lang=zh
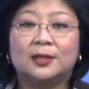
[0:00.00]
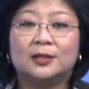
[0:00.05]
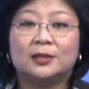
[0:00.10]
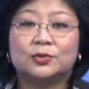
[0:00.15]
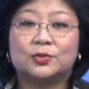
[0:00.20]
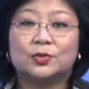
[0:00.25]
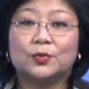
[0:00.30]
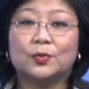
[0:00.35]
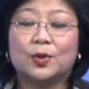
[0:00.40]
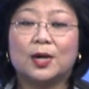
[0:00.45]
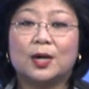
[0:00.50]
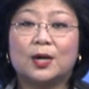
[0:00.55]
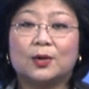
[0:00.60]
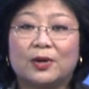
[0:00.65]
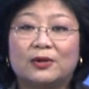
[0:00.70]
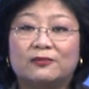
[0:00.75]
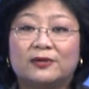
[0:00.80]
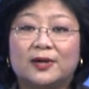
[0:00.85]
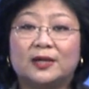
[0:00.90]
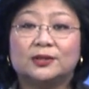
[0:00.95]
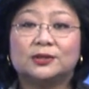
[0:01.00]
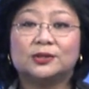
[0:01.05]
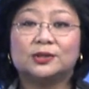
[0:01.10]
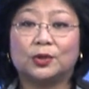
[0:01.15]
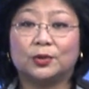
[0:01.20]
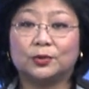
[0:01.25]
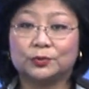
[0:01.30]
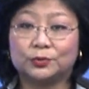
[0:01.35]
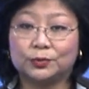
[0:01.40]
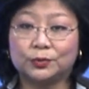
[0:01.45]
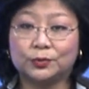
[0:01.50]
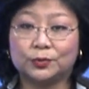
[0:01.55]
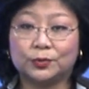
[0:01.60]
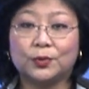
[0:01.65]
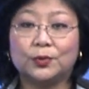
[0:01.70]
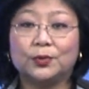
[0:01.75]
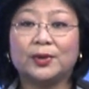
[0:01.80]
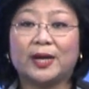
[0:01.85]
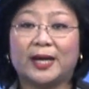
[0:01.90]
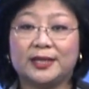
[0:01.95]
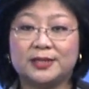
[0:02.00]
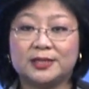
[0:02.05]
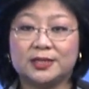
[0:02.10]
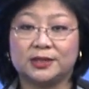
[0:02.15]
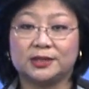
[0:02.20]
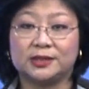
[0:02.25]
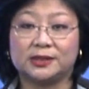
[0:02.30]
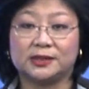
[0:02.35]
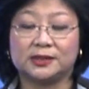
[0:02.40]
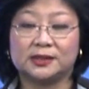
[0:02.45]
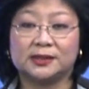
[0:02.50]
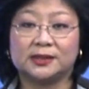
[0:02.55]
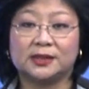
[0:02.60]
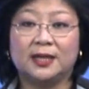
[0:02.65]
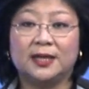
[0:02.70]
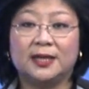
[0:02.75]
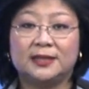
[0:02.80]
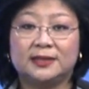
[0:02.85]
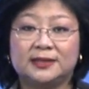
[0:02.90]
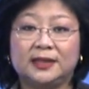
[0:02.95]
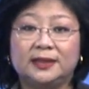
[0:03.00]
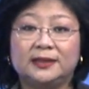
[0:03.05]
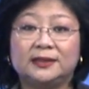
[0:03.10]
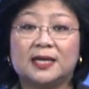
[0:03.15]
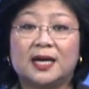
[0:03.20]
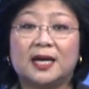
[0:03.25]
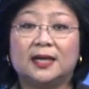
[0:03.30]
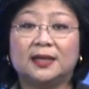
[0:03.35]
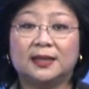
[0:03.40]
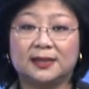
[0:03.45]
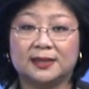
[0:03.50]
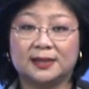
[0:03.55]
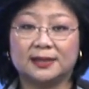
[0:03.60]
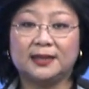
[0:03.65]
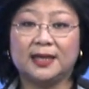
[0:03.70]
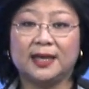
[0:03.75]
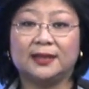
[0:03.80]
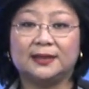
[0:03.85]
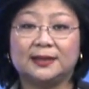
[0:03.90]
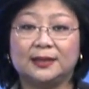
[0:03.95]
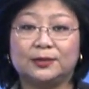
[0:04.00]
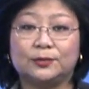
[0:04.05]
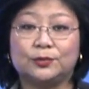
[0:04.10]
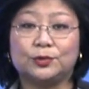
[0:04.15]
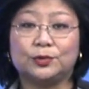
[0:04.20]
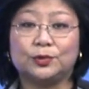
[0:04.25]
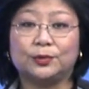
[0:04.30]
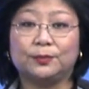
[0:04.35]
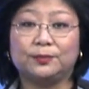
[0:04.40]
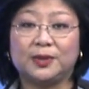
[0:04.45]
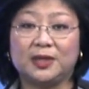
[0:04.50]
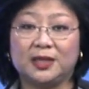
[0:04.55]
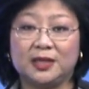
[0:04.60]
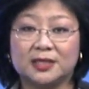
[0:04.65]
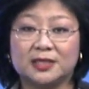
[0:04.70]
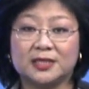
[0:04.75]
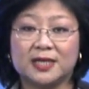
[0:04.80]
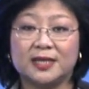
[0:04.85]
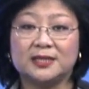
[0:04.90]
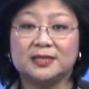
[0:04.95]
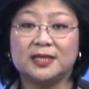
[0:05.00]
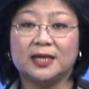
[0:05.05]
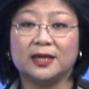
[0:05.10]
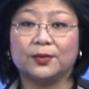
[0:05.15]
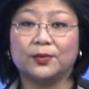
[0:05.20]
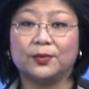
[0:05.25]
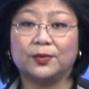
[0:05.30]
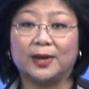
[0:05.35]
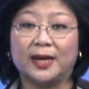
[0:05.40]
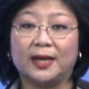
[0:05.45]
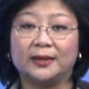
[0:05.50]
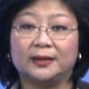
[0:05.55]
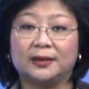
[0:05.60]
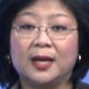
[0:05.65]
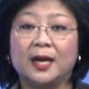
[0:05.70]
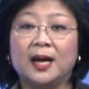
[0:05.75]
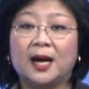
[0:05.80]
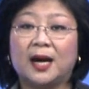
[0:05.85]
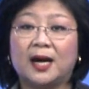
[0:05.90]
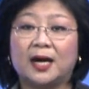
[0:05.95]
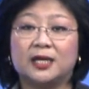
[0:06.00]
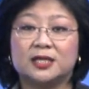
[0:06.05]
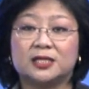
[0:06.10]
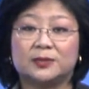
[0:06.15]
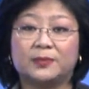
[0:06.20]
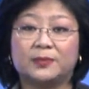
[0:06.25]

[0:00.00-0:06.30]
中国官方首度公开证实，新疆和田地区皮山县公安二十